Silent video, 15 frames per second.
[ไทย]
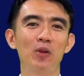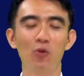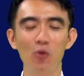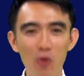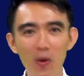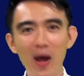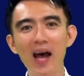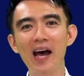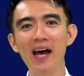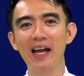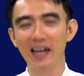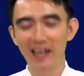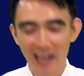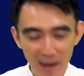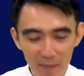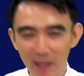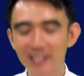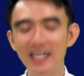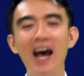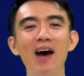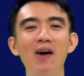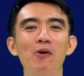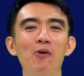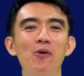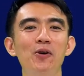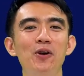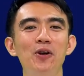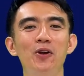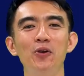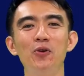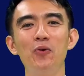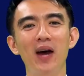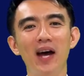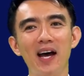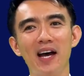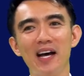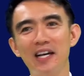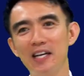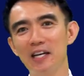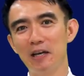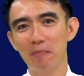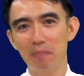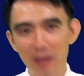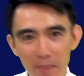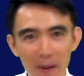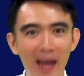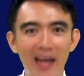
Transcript: รู้ว่ารักพระเจ้ารู้ว่ามีแผ